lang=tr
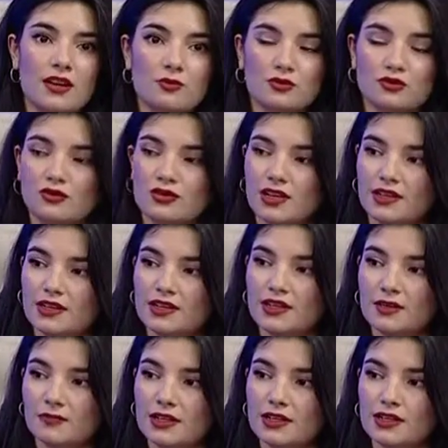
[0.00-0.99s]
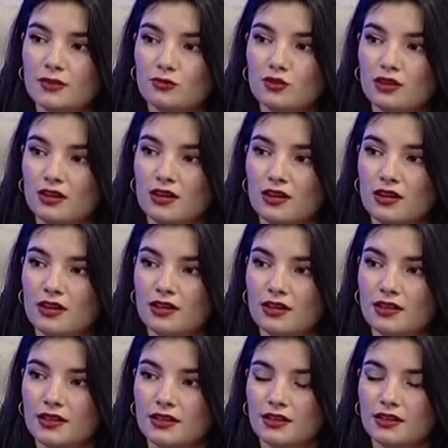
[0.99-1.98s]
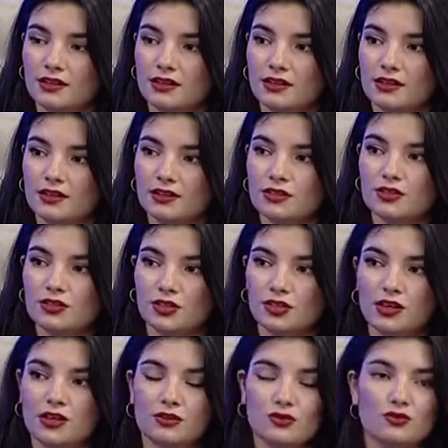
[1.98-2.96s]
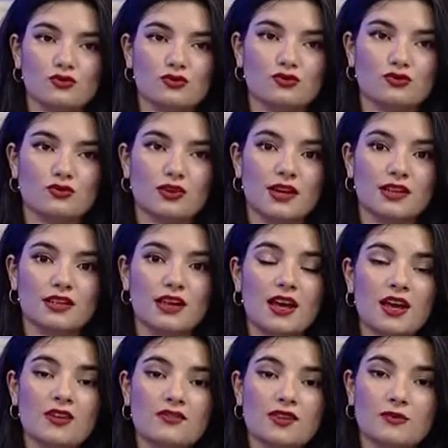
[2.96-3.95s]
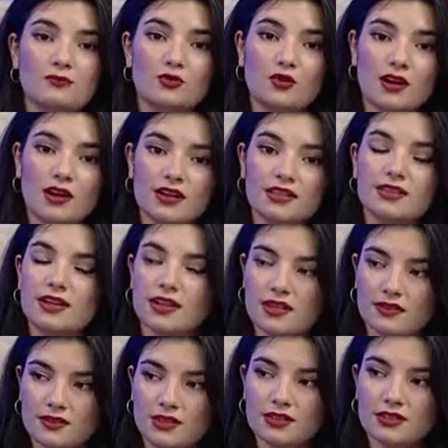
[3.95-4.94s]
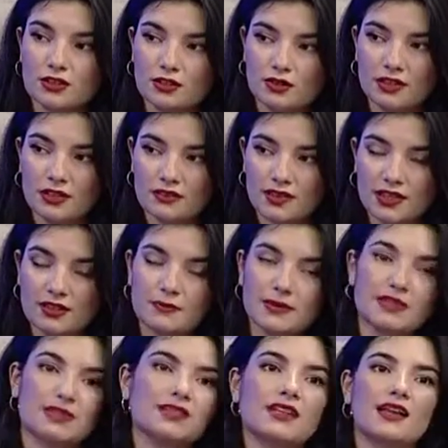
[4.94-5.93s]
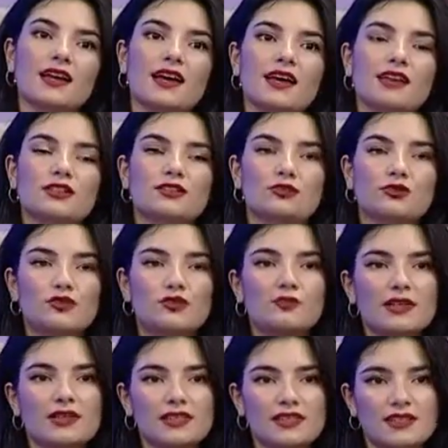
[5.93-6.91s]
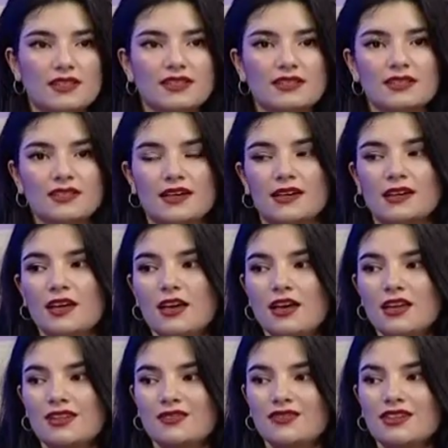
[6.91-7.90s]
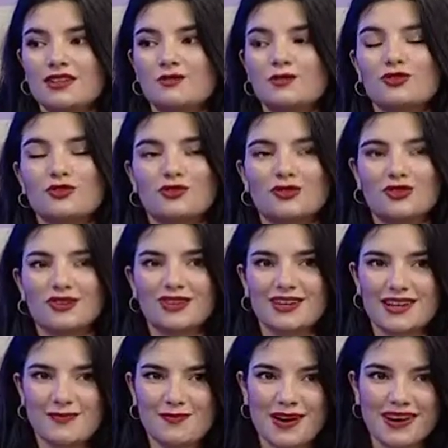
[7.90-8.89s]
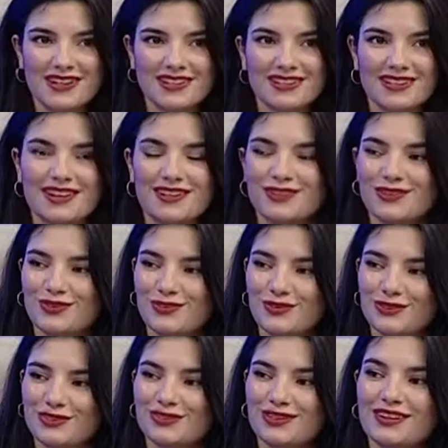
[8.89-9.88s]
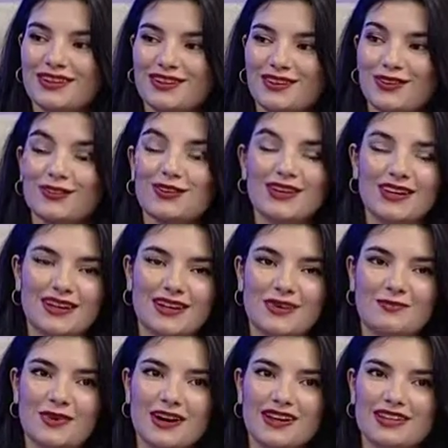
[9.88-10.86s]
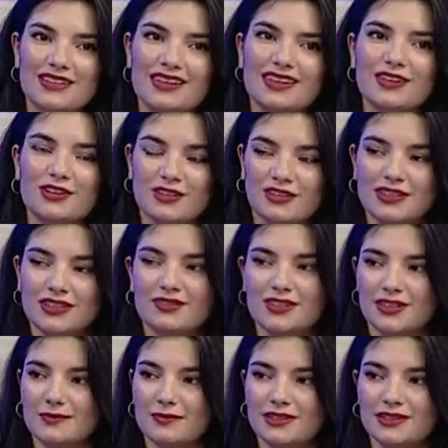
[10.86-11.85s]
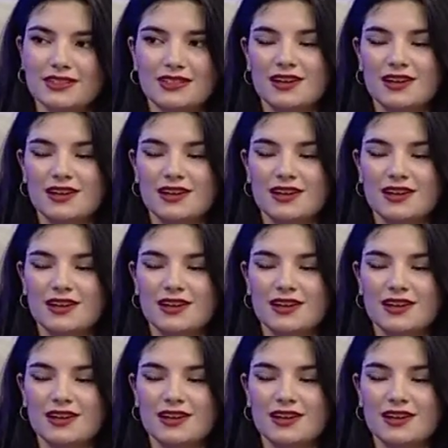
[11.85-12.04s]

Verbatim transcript: Bu yüzden hekimlerine mutlaka e, danışarak tutsunlar. Ve bu ayda evet kilo da verebiliriz eğer ki doğru beslenirsek, iftarımızı ona göre yaparsak, sahuru ona göre yaparsak kilo da verebiliriz.